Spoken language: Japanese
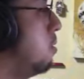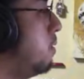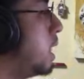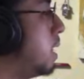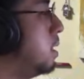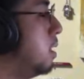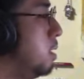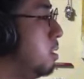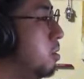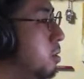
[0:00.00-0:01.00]
ありがとう
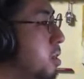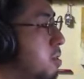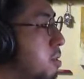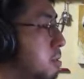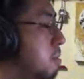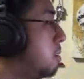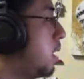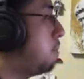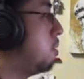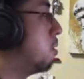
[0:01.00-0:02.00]
8
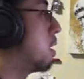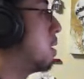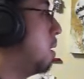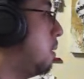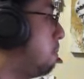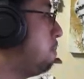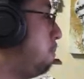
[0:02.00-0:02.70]
花火ありがとうございま